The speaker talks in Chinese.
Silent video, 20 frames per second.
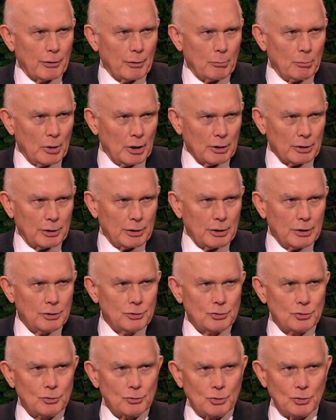也因他们
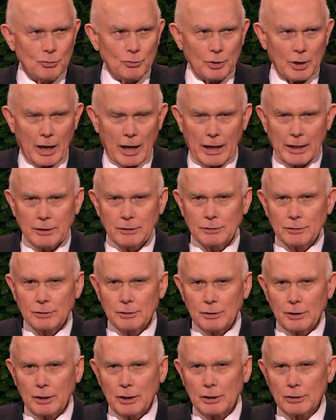团结合作的
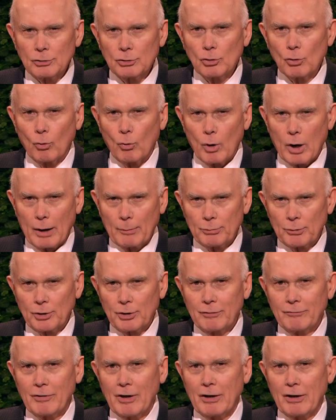能力而著名。